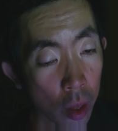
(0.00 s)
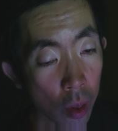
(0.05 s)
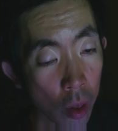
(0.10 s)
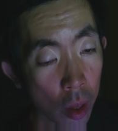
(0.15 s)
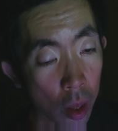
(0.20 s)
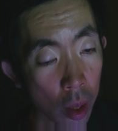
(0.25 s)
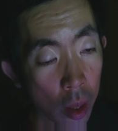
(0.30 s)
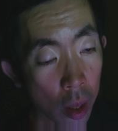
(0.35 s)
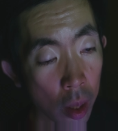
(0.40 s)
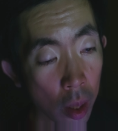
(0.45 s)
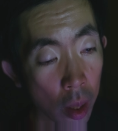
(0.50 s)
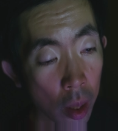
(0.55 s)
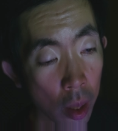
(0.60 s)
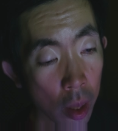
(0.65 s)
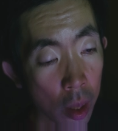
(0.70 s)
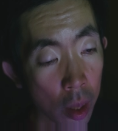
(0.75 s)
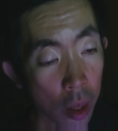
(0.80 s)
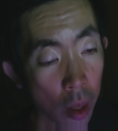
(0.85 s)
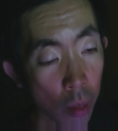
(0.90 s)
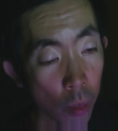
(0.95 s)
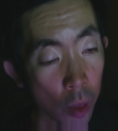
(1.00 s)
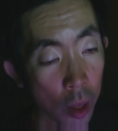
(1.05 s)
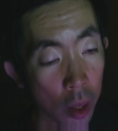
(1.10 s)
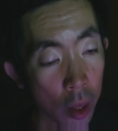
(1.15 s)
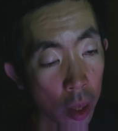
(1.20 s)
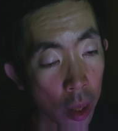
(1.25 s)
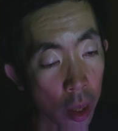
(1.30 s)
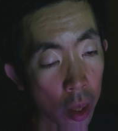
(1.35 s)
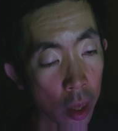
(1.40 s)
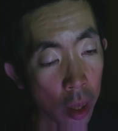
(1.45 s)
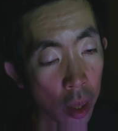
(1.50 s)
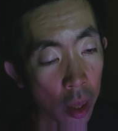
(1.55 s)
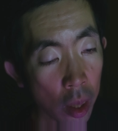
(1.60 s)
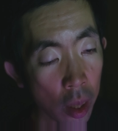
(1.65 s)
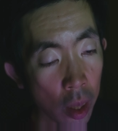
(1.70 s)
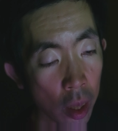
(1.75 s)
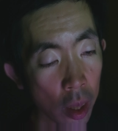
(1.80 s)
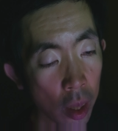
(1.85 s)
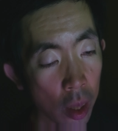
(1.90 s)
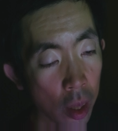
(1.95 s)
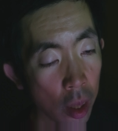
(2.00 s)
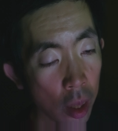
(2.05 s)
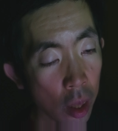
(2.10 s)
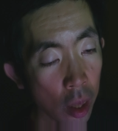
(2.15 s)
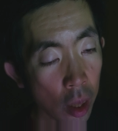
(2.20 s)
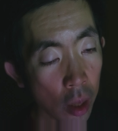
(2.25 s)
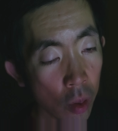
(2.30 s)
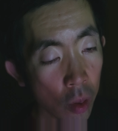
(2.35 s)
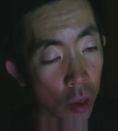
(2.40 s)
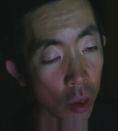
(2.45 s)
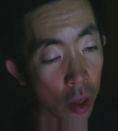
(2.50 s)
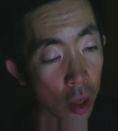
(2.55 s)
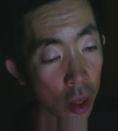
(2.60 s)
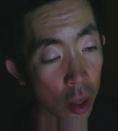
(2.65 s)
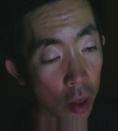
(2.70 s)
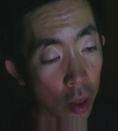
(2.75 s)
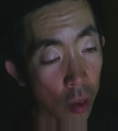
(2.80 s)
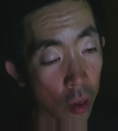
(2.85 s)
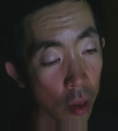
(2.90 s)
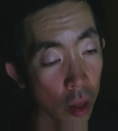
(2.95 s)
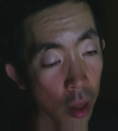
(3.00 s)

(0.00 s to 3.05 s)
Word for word: 方いらっしゃいませんかね?」って言うんですよ。